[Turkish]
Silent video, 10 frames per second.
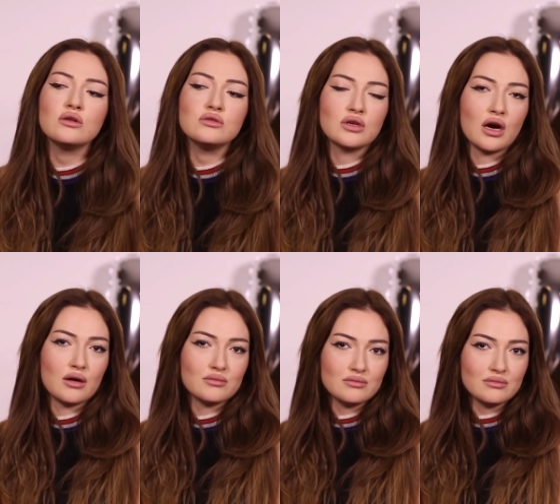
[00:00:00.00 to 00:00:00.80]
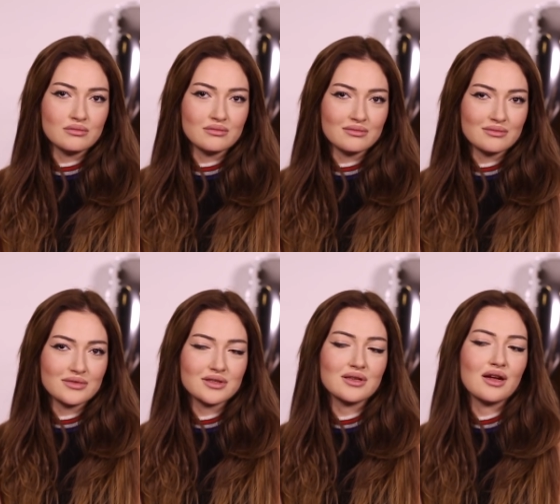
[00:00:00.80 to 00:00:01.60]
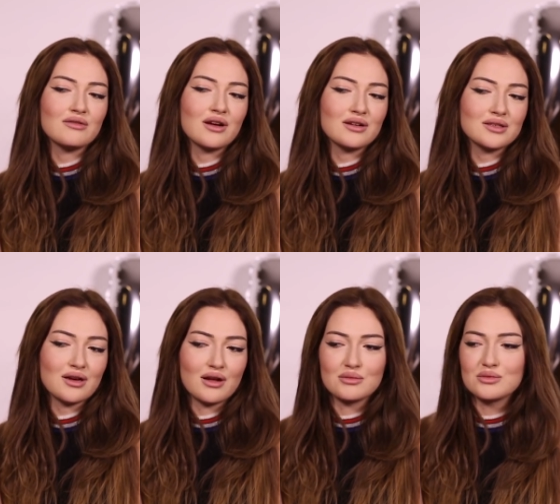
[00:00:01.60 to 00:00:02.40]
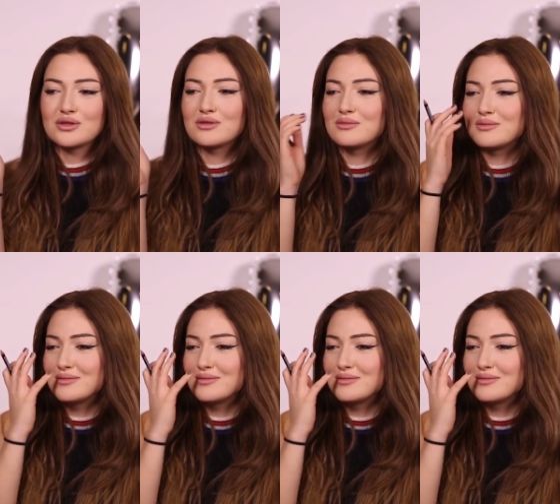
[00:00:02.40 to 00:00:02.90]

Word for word: Hocam sınavdan kaç almışım?